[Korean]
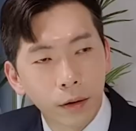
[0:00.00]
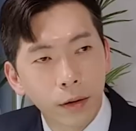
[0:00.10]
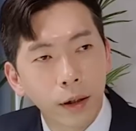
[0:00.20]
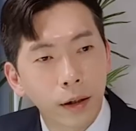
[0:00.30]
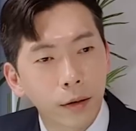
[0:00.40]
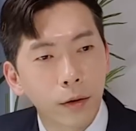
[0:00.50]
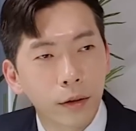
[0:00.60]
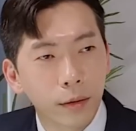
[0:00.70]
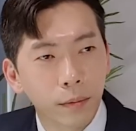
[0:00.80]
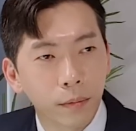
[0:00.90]
근데
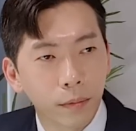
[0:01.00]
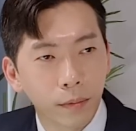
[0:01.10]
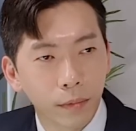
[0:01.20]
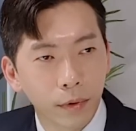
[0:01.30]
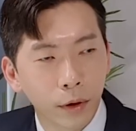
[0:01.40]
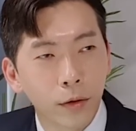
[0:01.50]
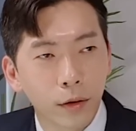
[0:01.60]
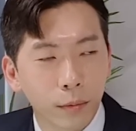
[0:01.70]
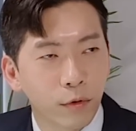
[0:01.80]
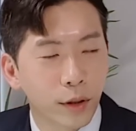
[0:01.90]
그거는
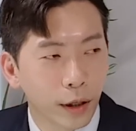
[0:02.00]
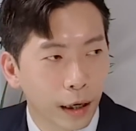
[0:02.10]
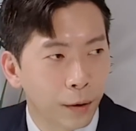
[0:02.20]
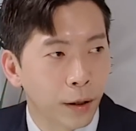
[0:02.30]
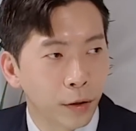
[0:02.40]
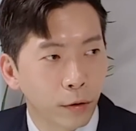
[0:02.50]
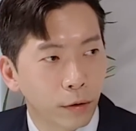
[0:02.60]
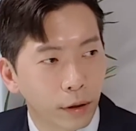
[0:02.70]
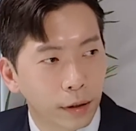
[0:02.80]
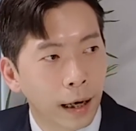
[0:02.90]
전혀 문제가 안 되죠.
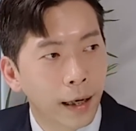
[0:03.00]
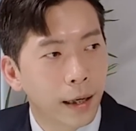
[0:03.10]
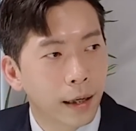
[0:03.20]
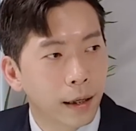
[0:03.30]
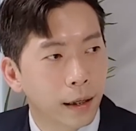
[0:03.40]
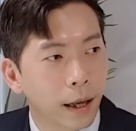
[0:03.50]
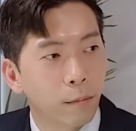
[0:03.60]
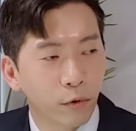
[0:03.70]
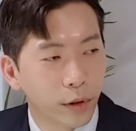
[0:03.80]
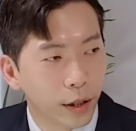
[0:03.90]
그러니까 나이의
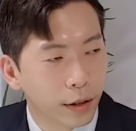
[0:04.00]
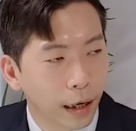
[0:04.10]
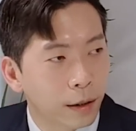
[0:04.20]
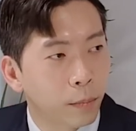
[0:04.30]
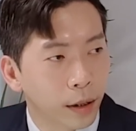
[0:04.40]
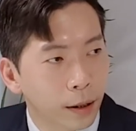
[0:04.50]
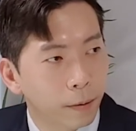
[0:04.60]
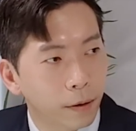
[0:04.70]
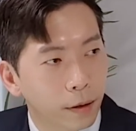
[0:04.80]
문제는 아닙니다.